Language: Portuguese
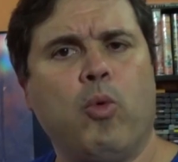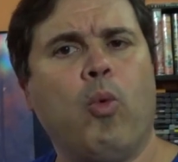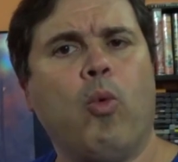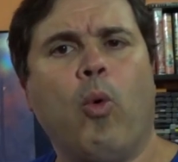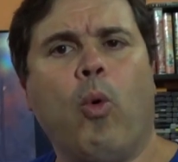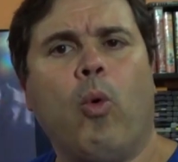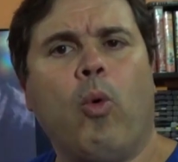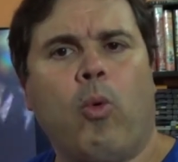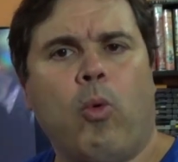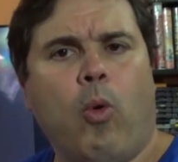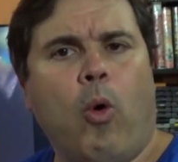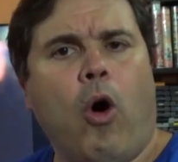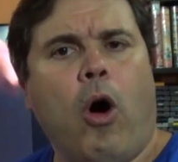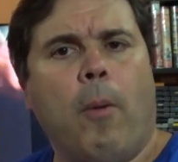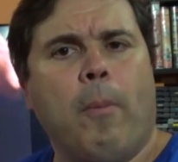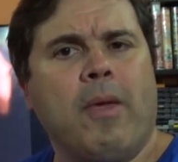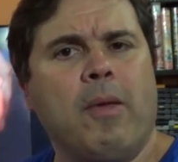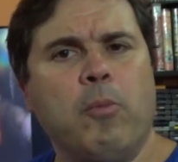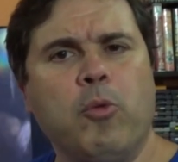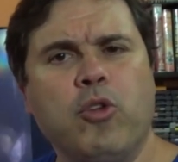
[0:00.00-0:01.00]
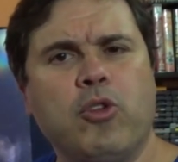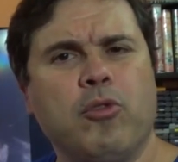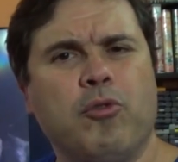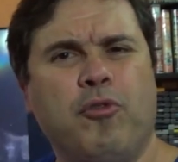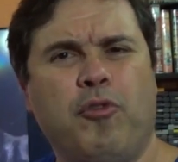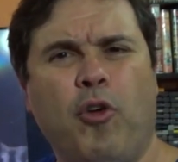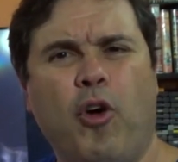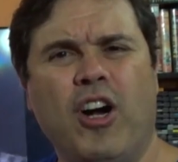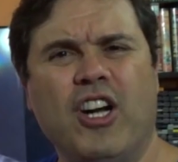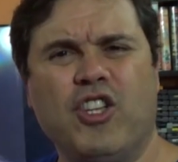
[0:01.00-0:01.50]
um, um, homem muito
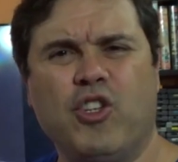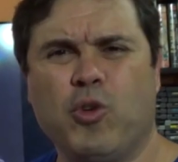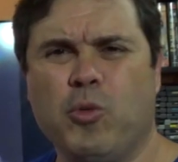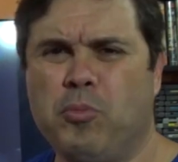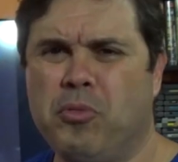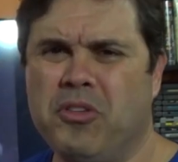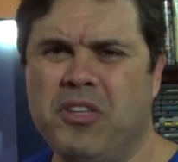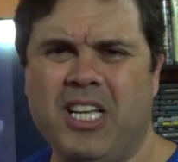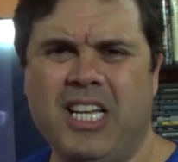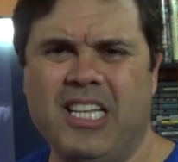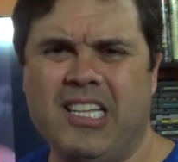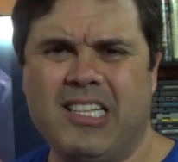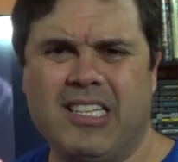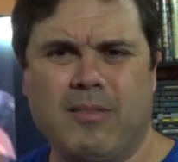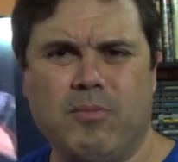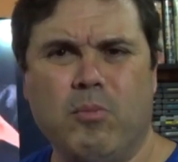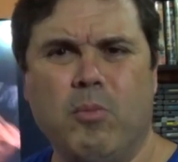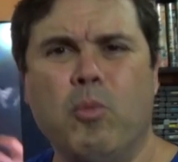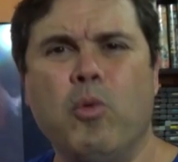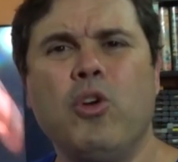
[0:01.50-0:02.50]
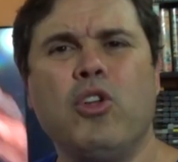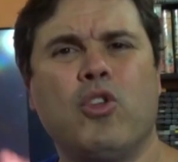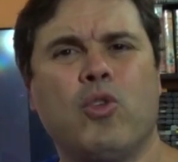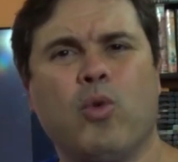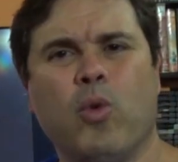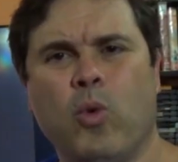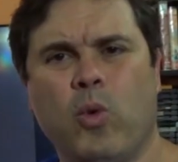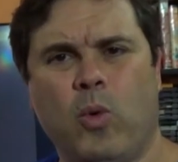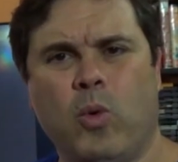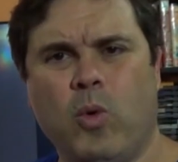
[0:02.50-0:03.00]
forte, com poderes
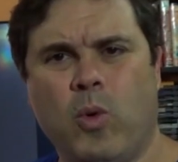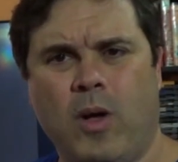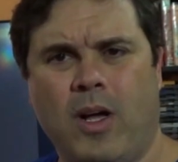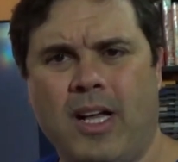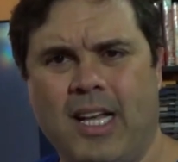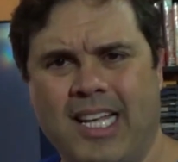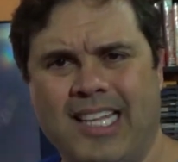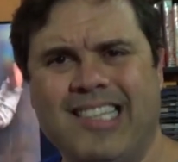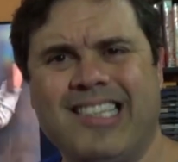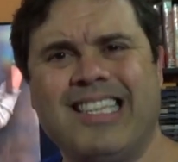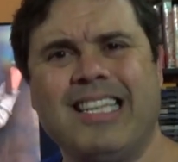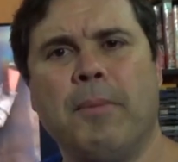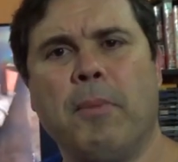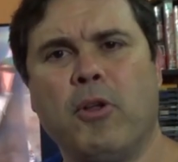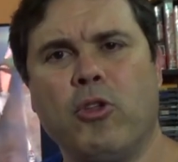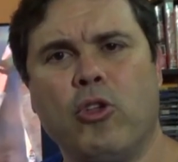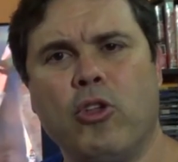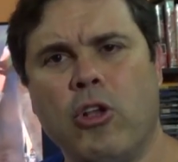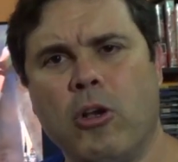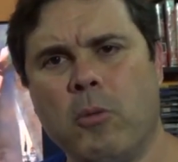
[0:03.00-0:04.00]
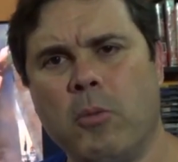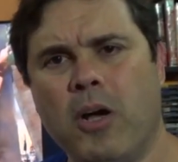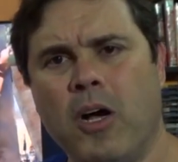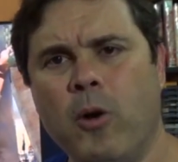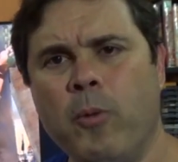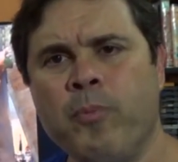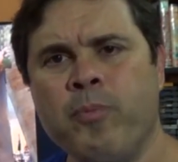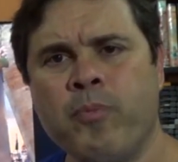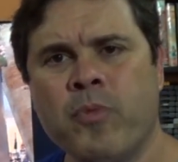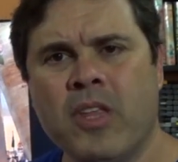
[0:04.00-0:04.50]
muito acima do
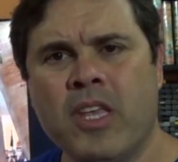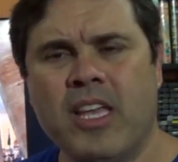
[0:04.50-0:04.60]
normal,